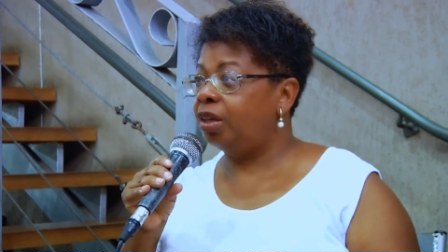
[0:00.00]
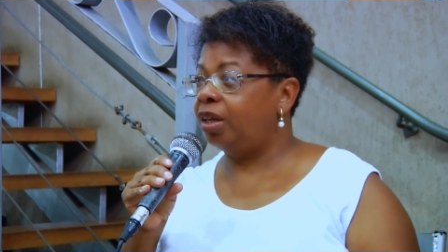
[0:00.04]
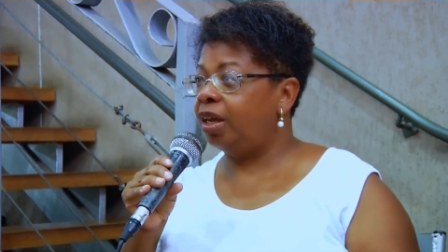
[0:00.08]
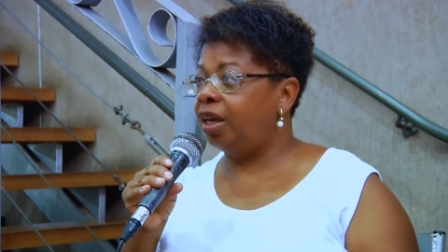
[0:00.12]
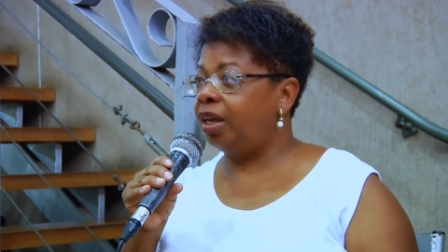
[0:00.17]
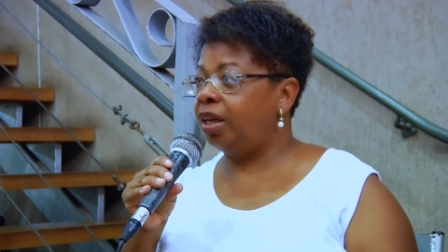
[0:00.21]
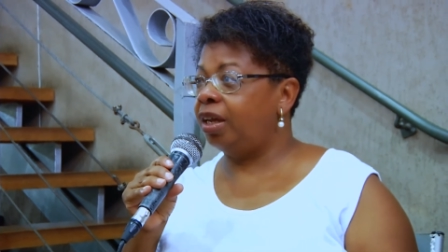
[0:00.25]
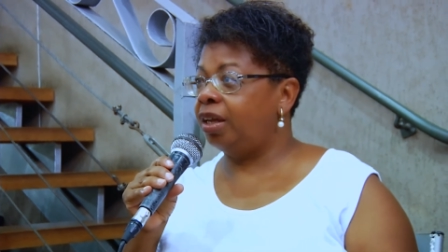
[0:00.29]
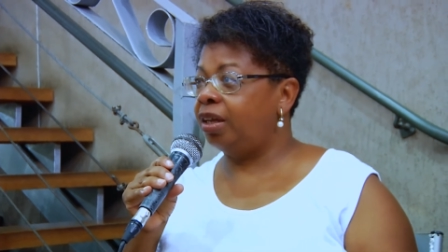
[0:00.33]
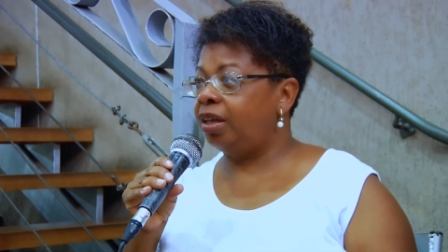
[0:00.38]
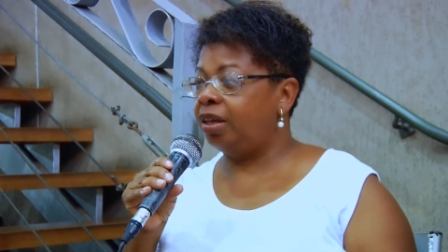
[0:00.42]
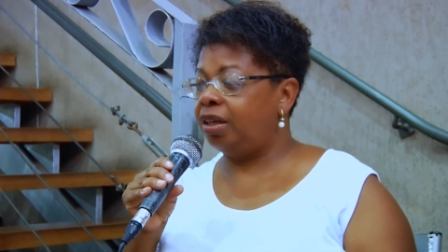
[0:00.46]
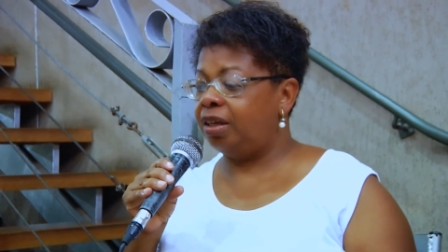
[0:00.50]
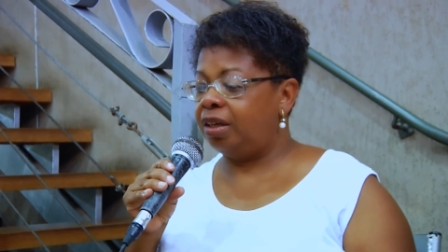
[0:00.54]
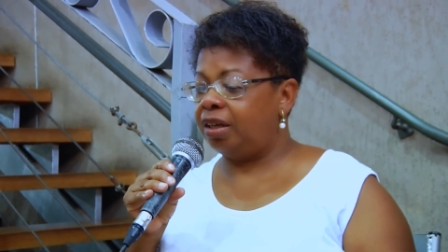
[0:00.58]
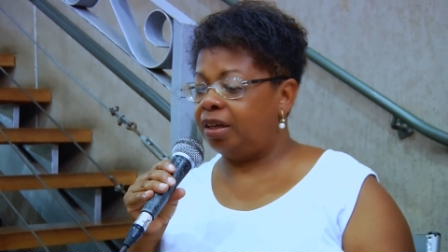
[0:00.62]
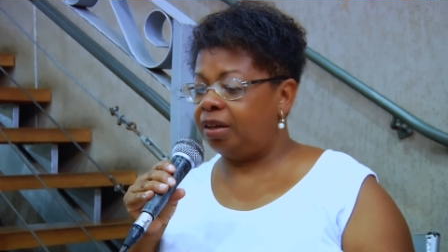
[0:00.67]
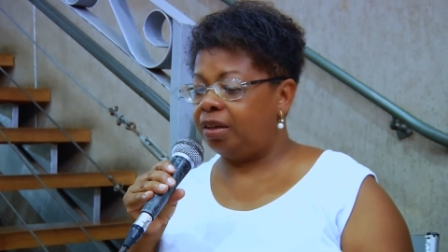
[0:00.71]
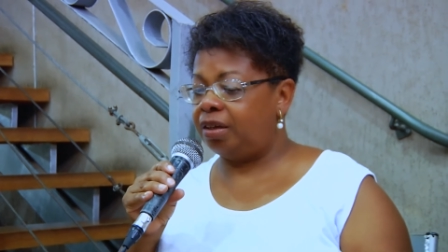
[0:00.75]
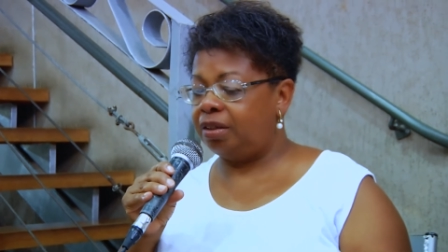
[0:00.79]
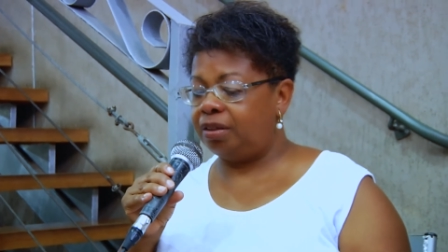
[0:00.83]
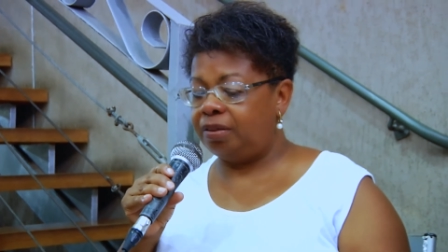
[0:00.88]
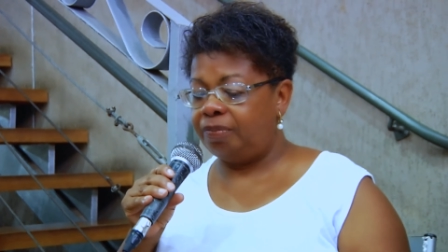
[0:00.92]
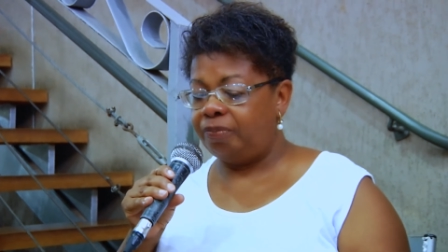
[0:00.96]

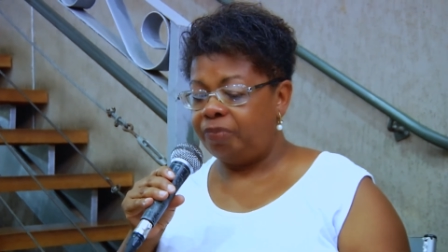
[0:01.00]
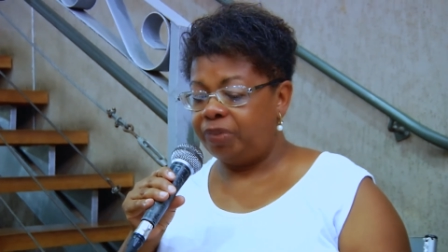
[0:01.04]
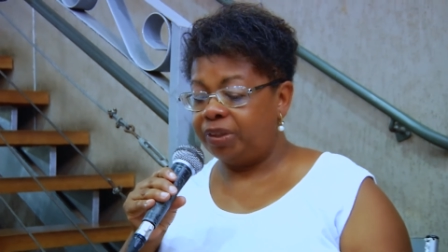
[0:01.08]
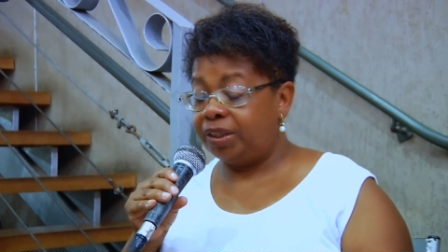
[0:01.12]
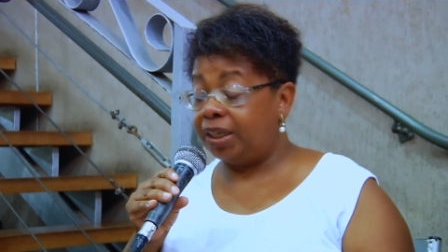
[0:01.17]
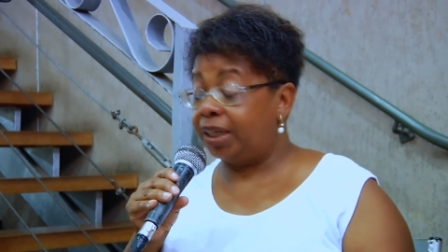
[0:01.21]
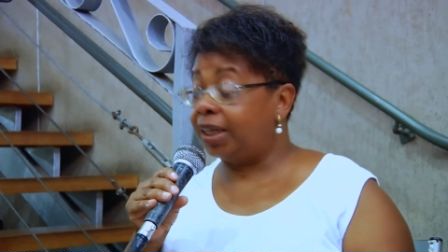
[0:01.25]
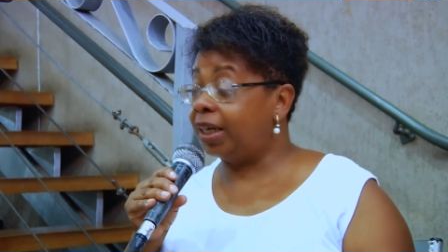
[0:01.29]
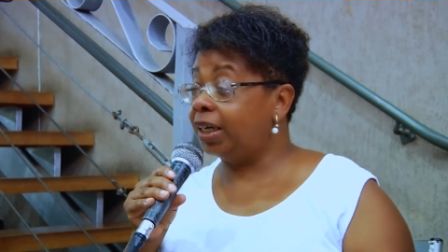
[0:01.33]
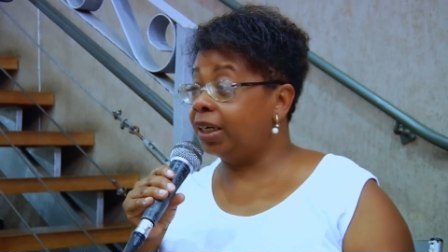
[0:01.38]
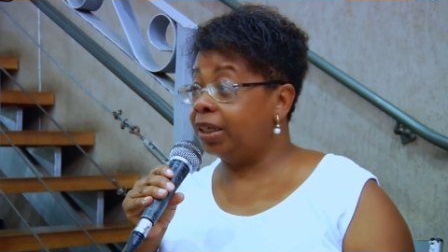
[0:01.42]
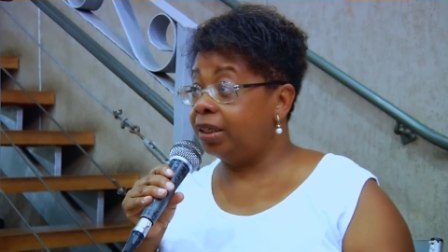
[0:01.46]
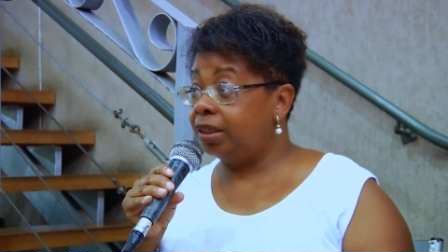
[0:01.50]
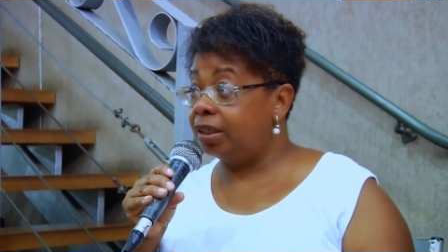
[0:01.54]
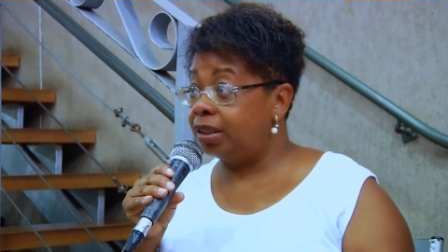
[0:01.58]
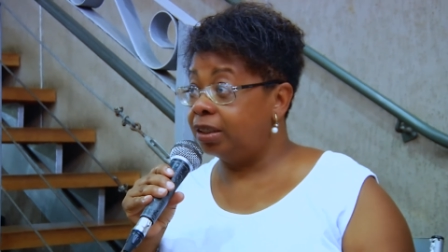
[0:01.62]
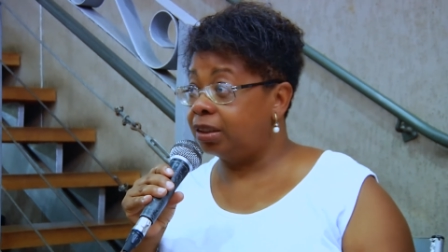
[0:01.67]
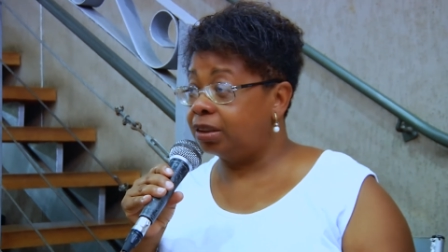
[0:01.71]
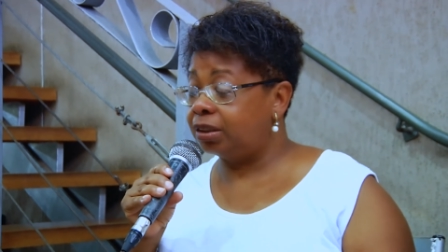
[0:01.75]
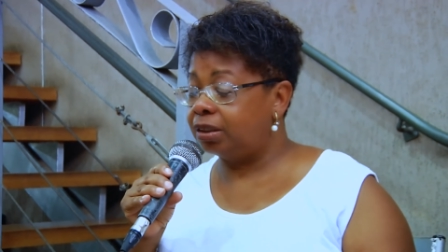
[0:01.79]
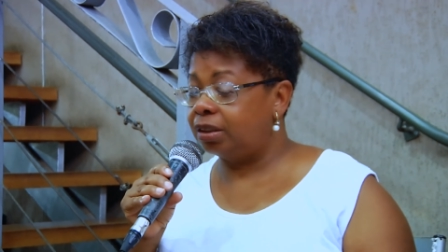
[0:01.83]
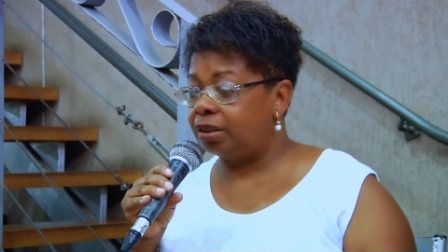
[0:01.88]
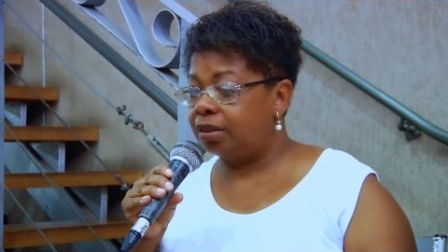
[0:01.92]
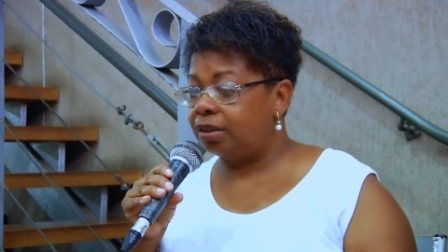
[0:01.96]
é, da
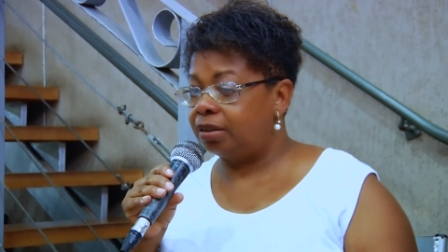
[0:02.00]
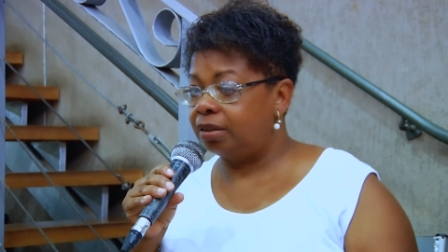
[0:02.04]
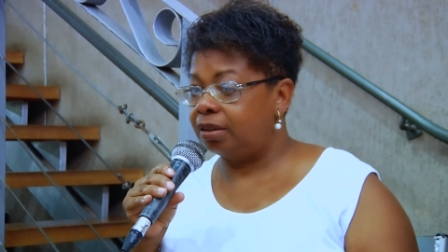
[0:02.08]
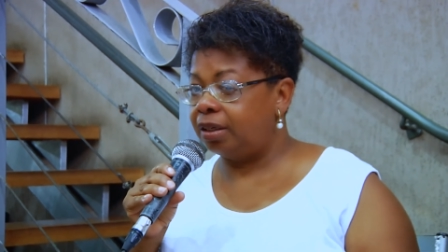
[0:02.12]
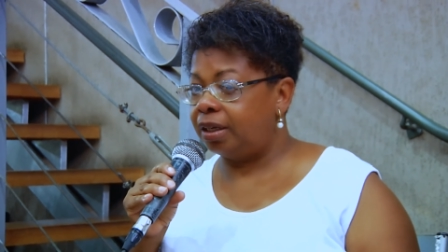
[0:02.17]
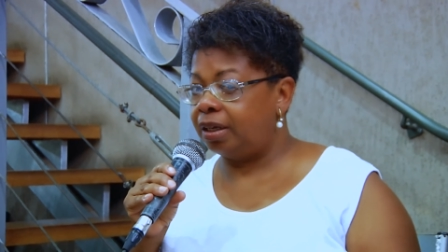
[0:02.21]
criança